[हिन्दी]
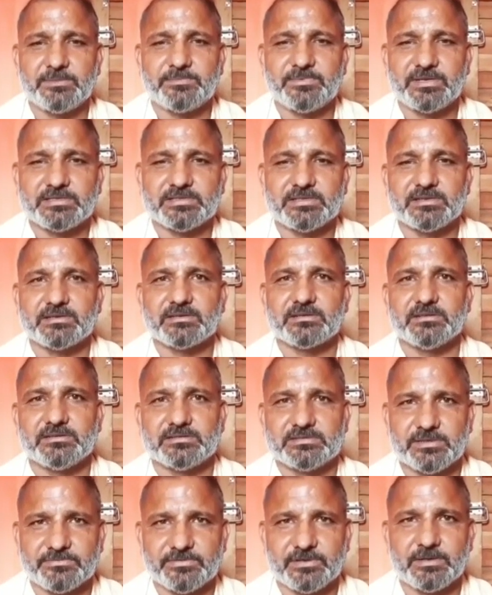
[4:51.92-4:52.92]
ऑपरेशन
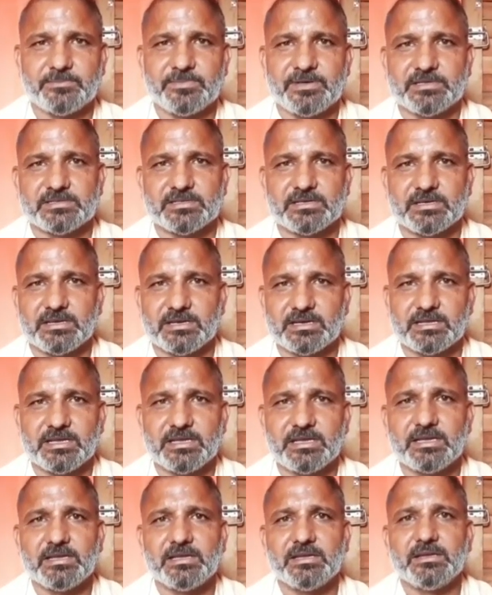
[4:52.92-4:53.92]
सफल ऑपरेशन करके
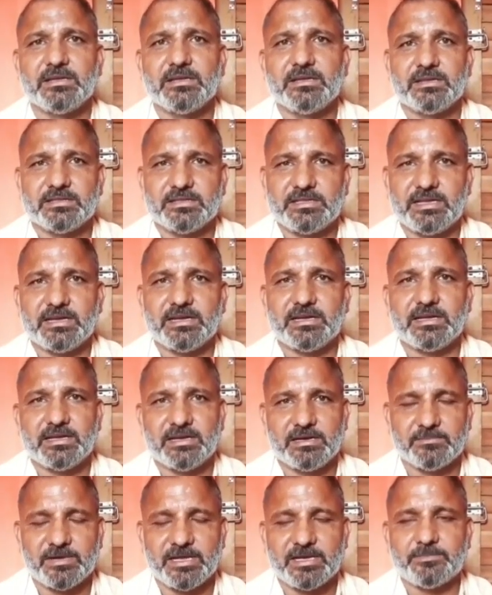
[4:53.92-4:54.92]
दिया है
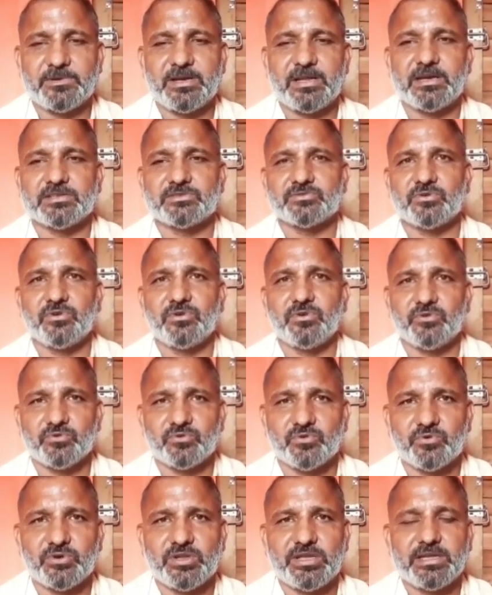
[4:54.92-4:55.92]
हमारे प्रयास को
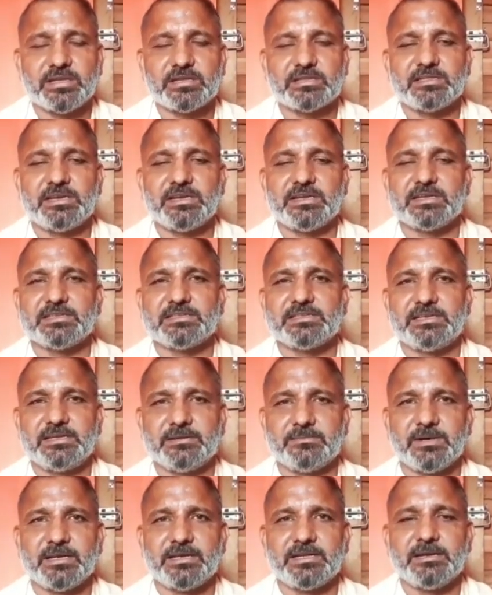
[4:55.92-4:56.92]
उन्होंने एक तरीके से ये
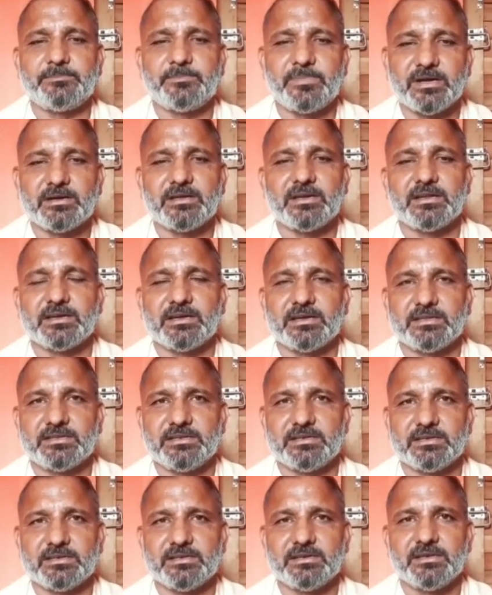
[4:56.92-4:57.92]
मानिए पंख लगा दिए
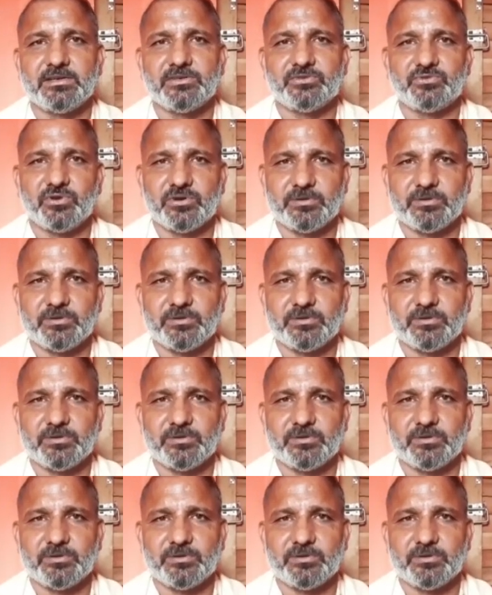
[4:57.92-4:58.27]
जो